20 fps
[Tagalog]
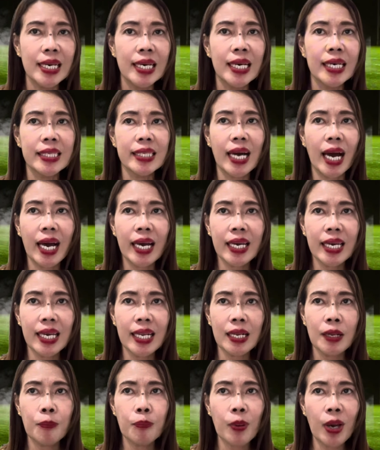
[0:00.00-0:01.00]

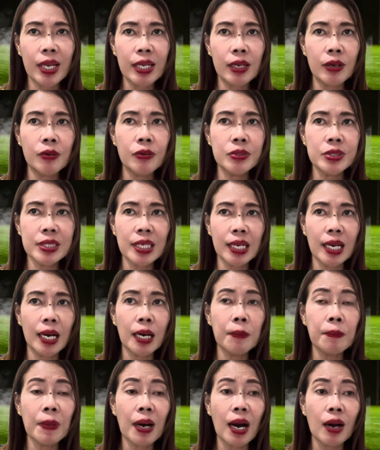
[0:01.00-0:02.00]
dahil pwede ho
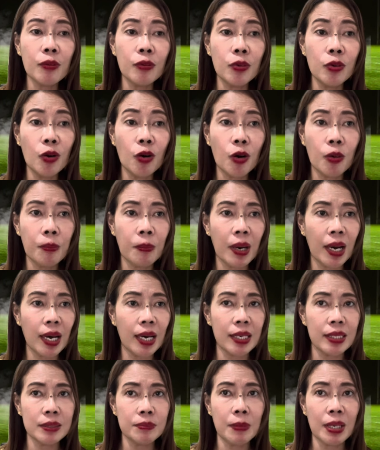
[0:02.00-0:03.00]
silang makulong,
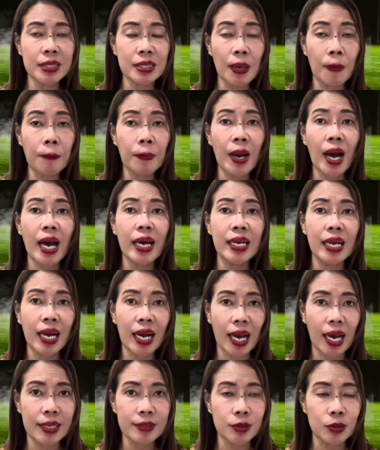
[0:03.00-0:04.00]
ma masampaan ng
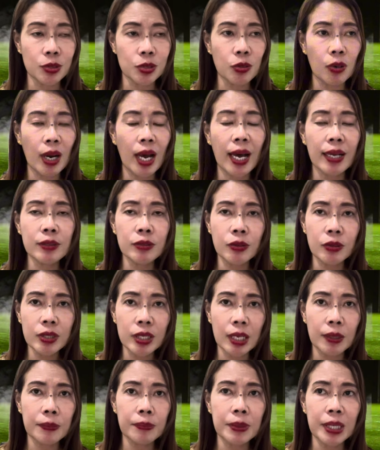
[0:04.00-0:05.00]
kaso. So, lahat ho
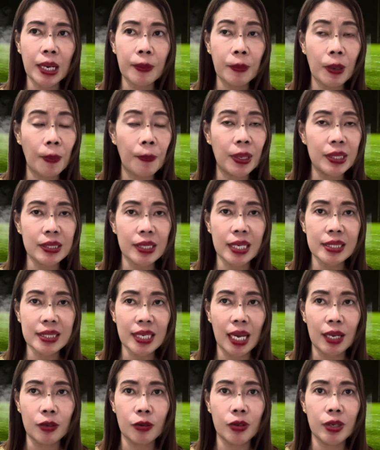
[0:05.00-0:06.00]
ng nagbabanta sa
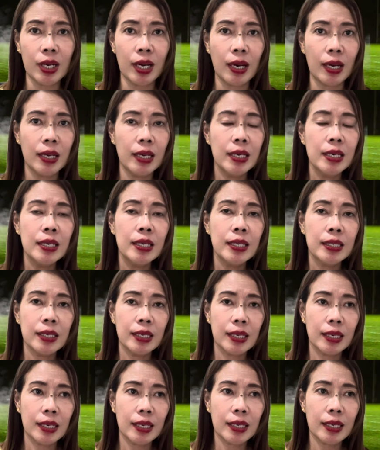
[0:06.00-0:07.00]
inyo na,
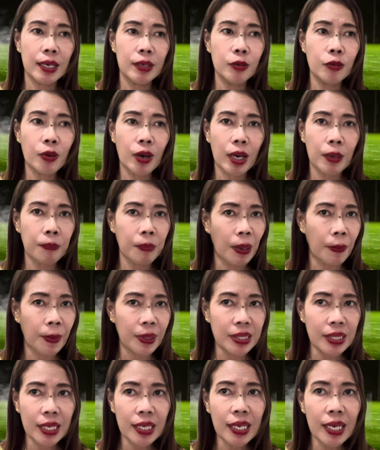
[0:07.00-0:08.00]
na kayo ay
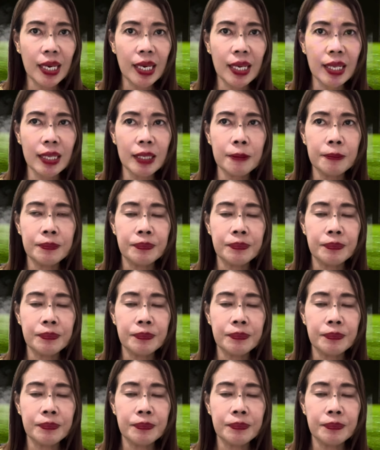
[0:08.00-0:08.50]
papatayin,